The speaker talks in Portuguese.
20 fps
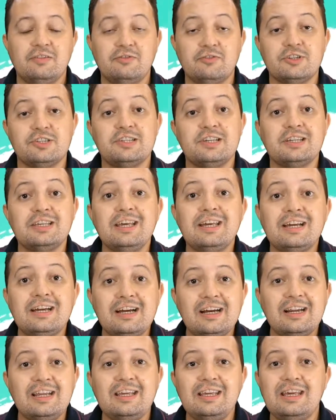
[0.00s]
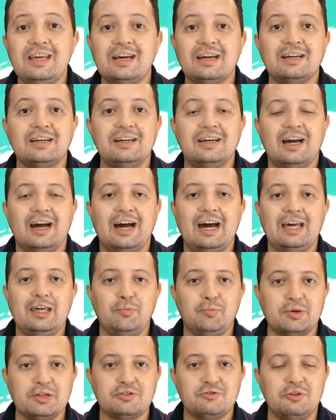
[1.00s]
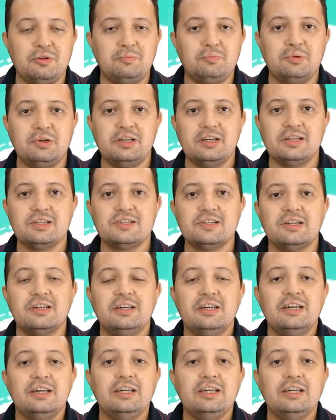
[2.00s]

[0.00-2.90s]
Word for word: você que cria aí para sua empresa.